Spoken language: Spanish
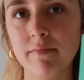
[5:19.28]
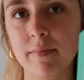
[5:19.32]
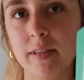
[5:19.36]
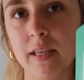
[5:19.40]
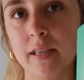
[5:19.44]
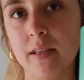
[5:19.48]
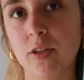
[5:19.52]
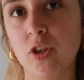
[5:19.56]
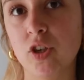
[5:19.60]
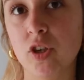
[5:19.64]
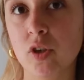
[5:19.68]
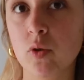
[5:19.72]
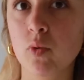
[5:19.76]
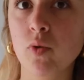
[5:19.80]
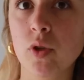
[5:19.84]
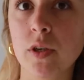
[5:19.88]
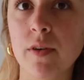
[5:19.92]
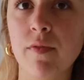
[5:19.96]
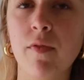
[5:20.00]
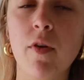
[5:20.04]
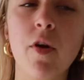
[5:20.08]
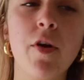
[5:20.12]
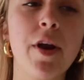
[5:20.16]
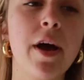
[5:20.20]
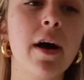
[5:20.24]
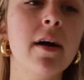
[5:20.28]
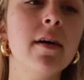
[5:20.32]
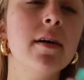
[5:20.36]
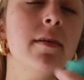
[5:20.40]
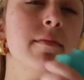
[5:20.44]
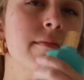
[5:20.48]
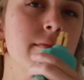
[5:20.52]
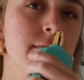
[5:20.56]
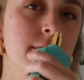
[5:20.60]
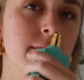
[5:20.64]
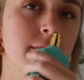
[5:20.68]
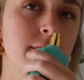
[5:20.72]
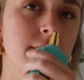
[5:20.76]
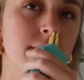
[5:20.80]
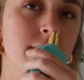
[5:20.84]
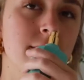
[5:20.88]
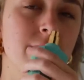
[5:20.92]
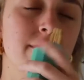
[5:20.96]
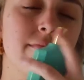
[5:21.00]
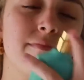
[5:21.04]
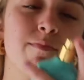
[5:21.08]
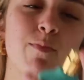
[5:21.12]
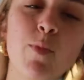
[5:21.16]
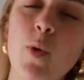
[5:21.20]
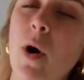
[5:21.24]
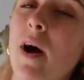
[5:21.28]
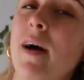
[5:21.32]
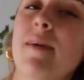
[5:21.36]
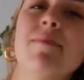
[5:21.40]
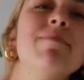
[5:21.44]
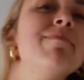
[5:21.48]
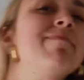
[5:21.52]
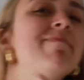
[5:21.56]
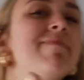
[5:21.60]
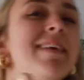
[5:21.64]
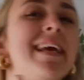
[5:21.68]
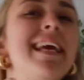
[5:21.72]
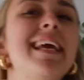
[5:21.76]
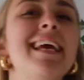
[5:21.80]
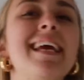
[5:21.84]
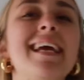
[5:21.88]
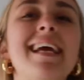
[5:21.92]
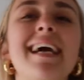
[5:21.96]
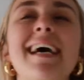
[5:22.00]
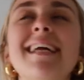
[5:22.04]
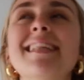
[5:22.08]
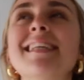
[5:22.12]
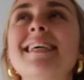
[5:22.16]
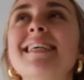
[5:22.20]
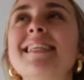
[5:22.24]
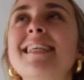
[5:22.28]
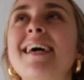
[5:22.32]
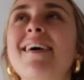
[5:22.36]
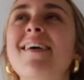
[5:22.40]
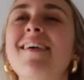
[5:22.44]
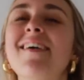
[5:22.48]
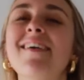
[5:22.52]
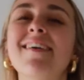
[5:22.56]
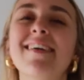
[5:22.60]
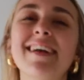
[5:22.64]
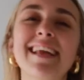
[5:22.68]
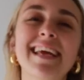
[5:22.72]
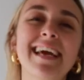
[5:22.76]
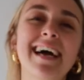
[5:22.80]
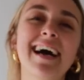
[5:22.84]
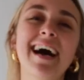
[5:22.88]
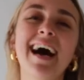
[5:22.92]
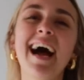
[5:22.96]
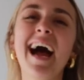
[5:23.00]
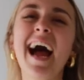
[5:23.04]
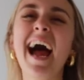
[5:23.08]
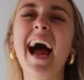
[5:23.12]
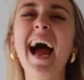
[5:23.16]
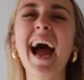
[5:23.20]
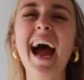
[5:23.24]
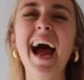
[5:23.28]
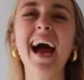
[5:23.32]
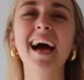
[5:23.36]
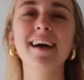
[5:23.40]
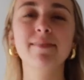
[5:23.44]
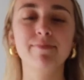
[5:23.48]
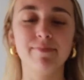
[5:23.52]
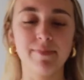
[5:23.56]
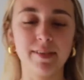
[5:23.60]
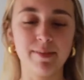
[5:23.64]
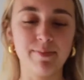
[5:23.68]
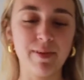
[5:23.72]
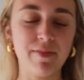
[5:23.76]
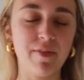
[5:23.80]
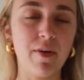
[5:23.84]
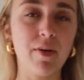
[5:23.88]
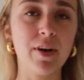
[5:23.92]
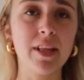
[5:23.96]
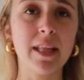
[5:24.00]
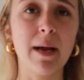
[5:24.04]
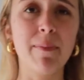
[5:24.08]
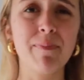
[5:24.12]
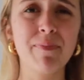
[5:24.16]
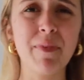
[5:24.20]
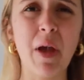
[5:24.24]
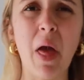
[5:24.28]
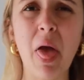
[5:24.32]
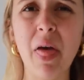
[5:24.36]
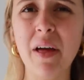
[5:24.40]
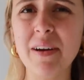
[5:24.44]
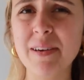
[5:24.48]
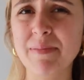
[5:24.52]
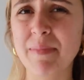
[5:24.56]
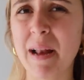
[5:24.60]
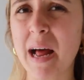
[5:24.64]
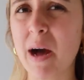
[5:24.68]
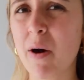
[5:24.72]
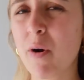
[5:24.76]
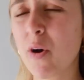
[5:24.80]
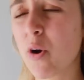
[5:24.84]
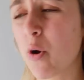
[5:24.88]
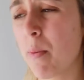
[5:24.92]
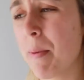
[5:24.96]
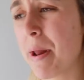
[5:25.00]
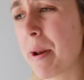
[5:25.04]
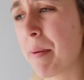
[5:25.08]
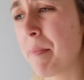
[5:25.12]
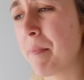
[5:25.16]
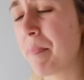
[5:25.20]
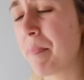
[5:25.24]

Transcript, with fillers: De hecho es Gucci Flora. Buah, me encanta esta colonia. Es mi favorita. Ah, y me la acabo de comer.